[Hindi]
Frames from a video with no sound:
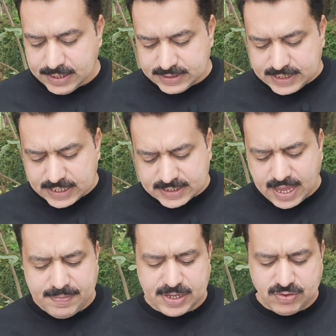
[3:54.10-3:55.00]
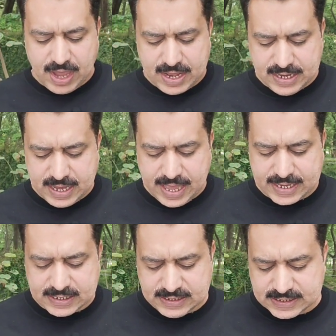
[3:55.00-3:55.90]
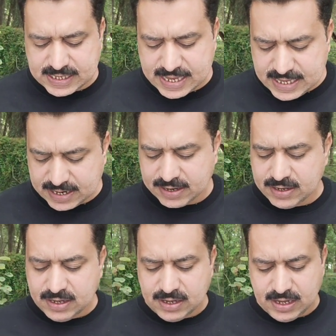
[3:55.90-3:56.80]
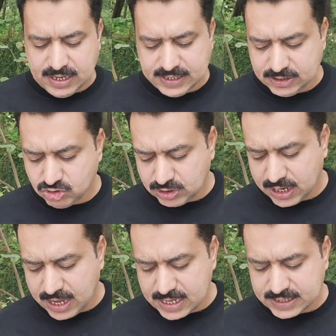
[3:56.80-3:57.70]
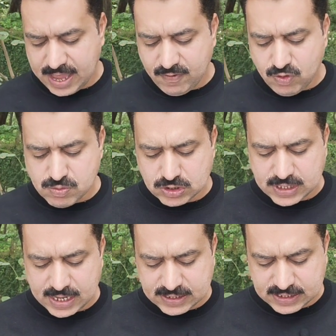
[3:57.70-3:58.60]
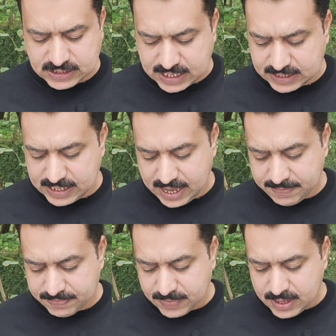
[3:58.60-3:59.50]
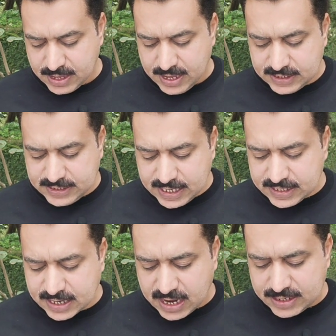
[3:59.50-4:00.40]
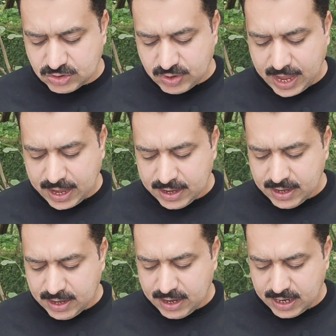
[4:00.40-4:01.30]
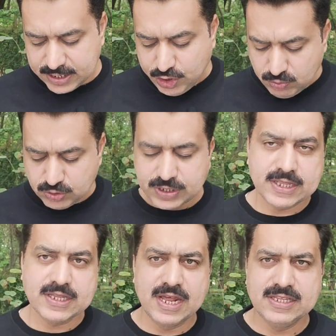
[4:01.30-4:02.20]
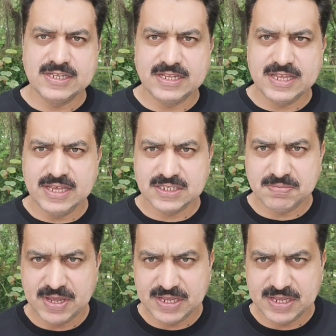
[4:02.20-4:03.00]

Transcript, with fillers: जज साहब ने जो है लिखा है कि जी जहीर की जो दरख्वास्त है वो मुस्तरद की जाती है ये दरख्वास्त जो है क्यों मुस्तरद कर दी जाती है इसमें